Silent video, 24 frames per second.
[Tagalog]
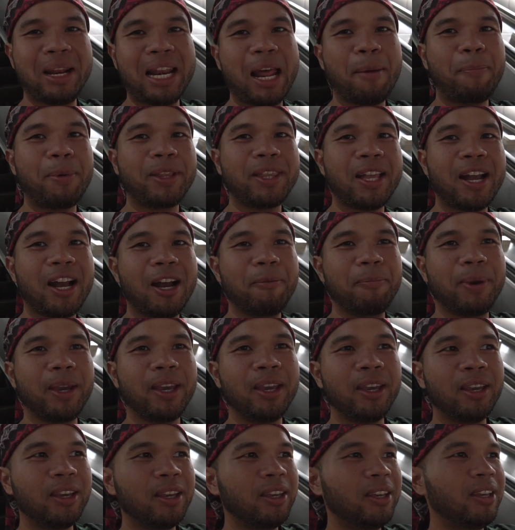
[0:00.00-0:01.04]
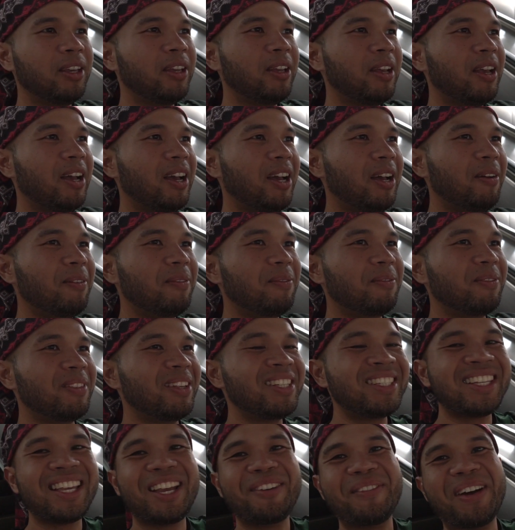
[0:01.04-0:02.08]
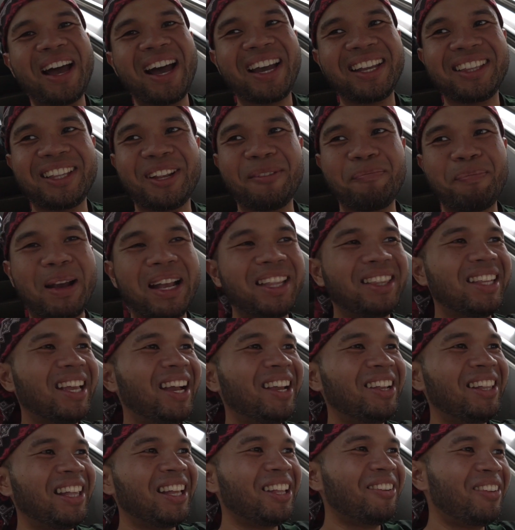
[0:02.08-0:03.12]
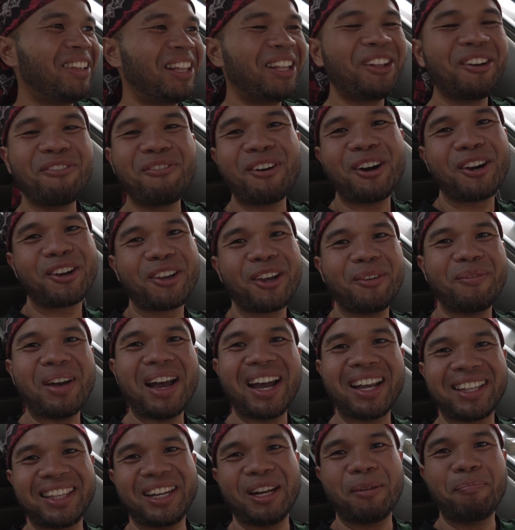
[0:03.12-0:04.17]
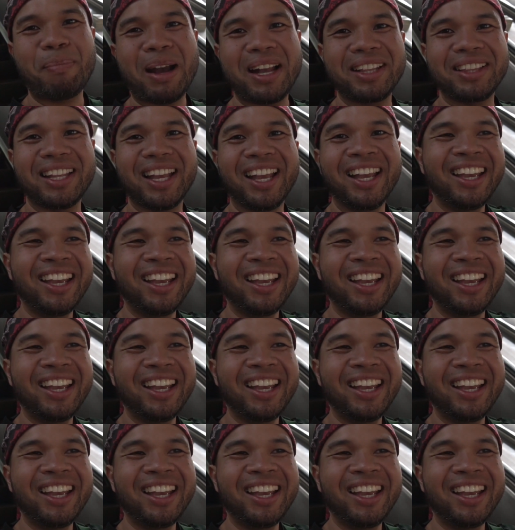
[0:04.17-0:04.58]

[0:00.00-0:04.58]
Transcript: malapit na kami. Um, ang saya makakita ng panda. Yun lang look forward kayo makakita ng panda.